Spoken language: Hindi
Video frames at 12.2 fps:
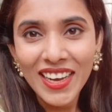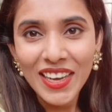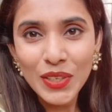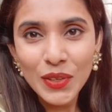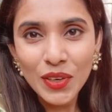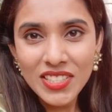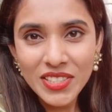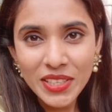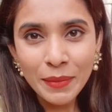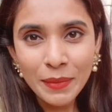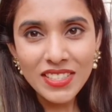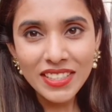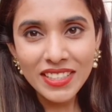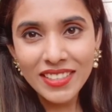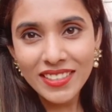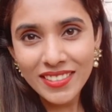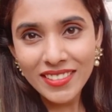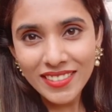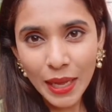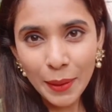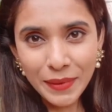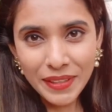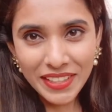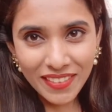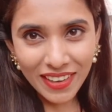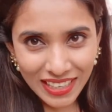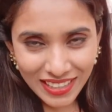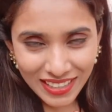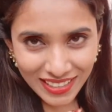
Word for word: रोहन शर्मा जी हैप्पी दिवाली